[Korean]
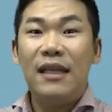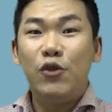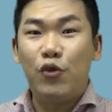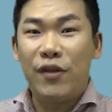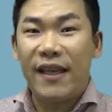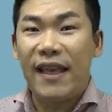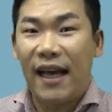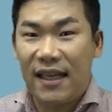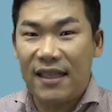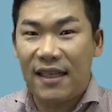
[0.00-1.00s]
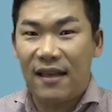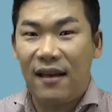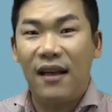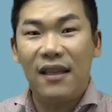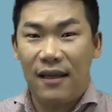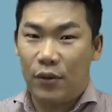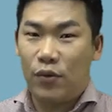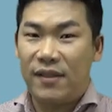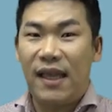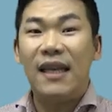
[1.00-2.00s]
주택이 하나니까
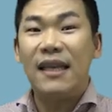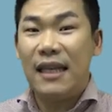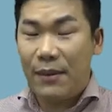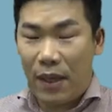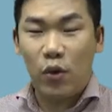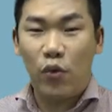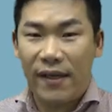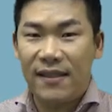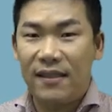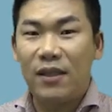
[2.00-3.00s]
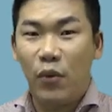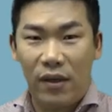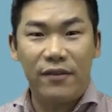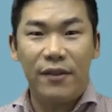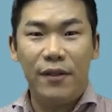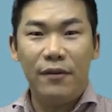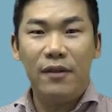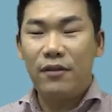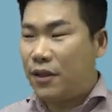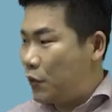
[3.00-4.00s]
양도세 일반 과세는 되거든요.
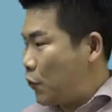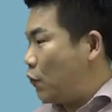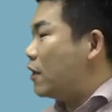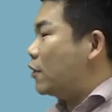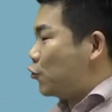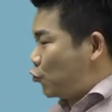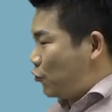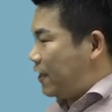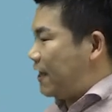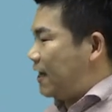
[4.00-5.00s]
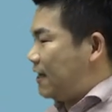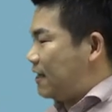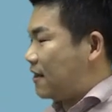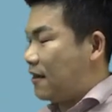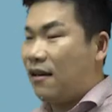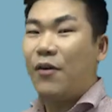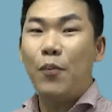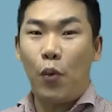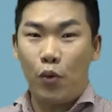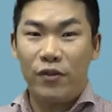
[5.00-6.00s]
그리고 주택이 하나니까
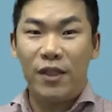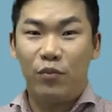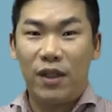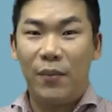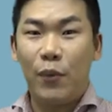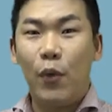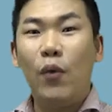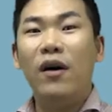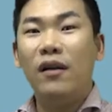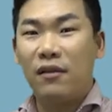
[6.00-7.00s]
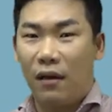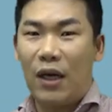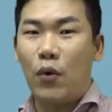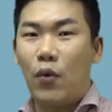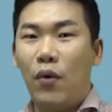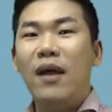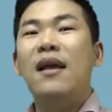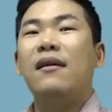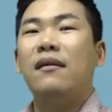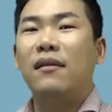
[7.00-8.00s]
보유세 부담도 덜 할 거고
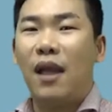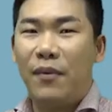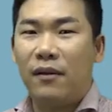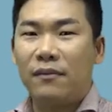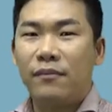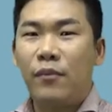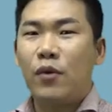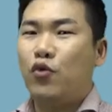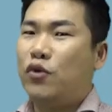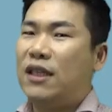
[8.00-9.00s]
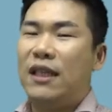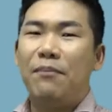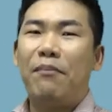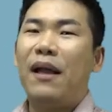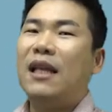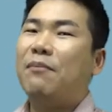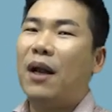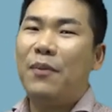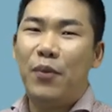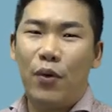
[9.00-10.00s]
그렇다면 굳이 빨리
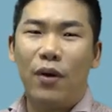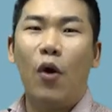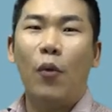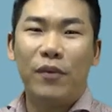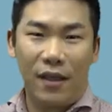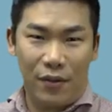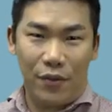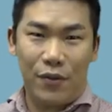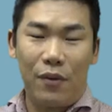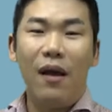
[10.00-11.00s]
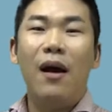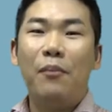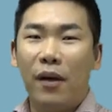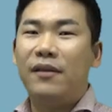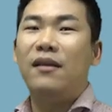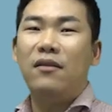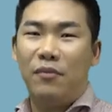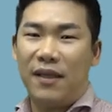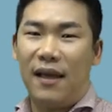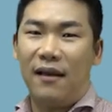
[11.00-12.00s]
팔 필요가 없다는 거죠. 버티는
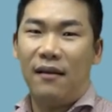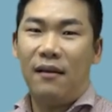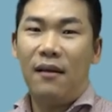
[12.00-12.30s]
겁니다.